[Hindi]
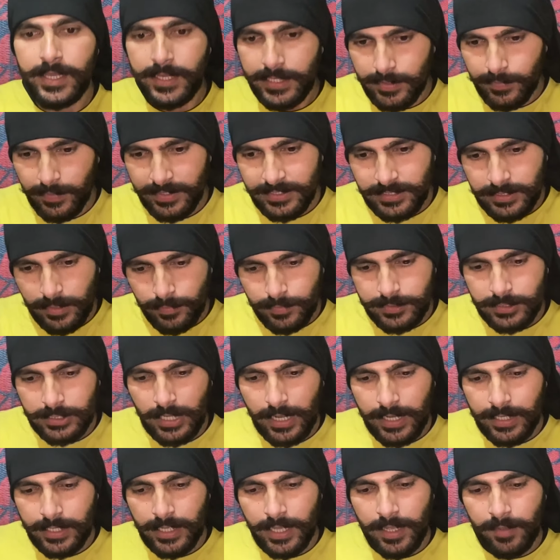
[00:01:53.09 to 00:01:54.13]
कि भाई जब
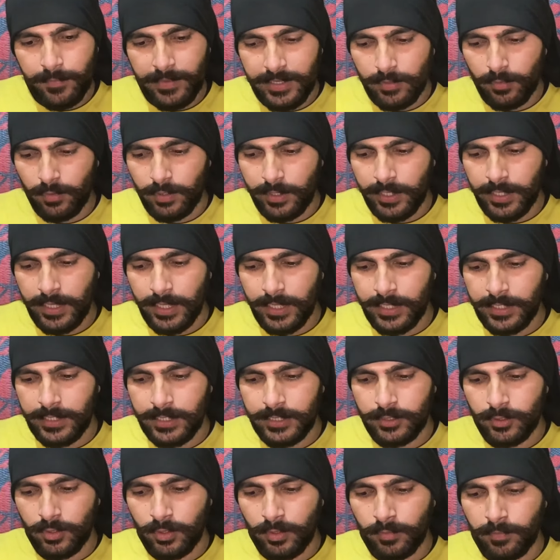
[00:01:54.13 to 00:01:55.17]
चार्ट आया मैंने बोला यार ये
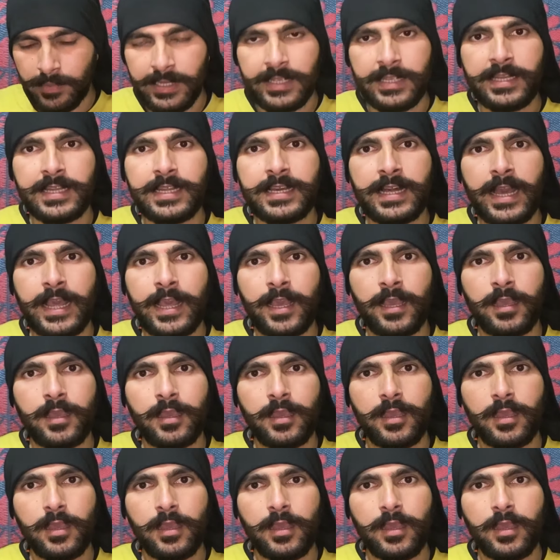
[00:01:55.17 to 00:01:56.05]
तो ब्लिंकिट का है